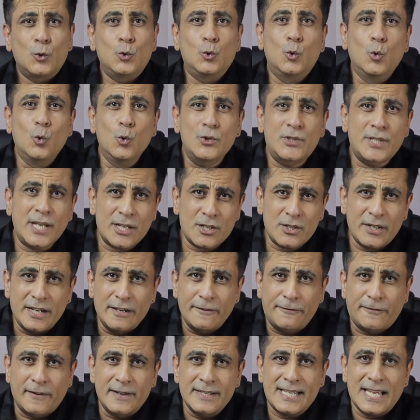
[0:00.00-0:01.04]
दूसरा जो
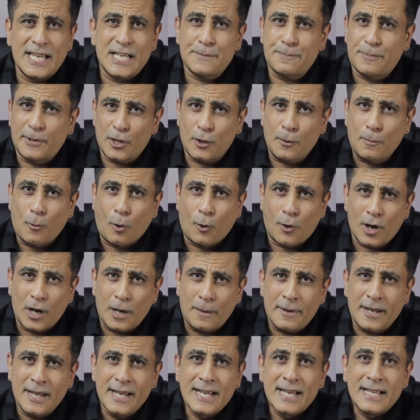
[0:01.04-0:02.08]
डिफरेंस है इस पर्टिकुलर
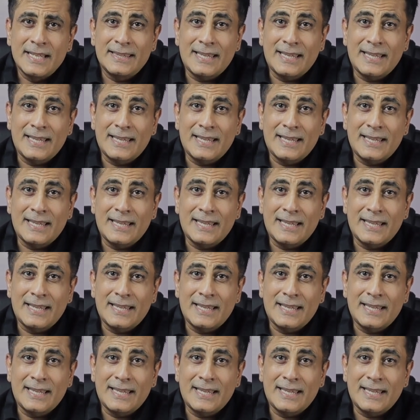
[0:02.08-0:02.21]
मॉडल में